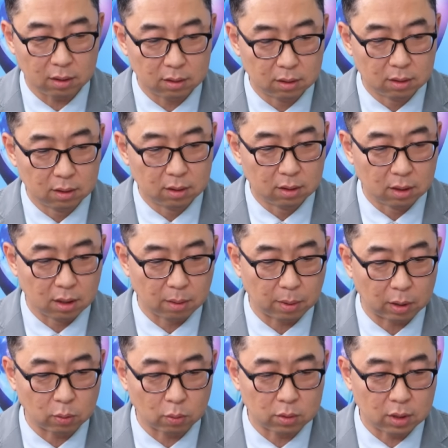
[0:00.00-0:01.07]
네. 네,
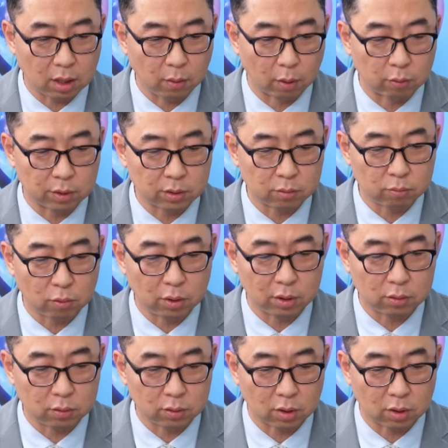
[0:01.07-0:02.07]
반도체 외국인 순매수